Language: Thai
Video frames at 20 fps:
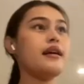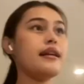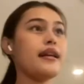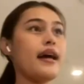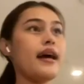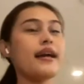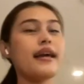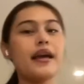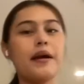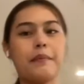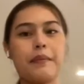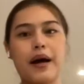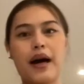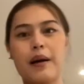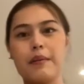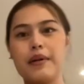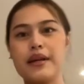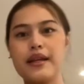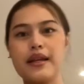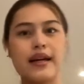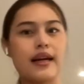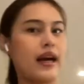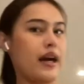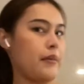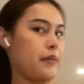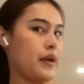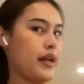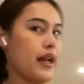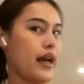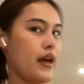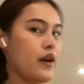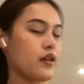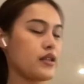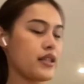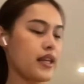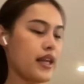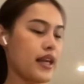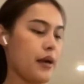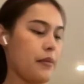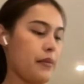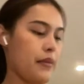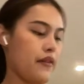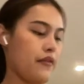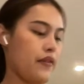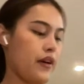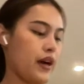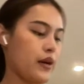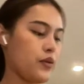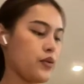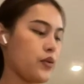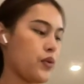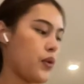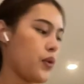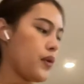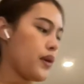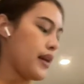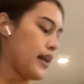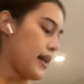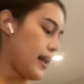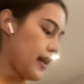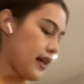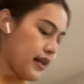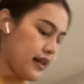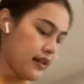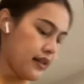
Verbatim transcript: ถ้าเก็บภาพบรรยากาศมาได้ก็จะเก็บมาฝากทุกคนนะคะ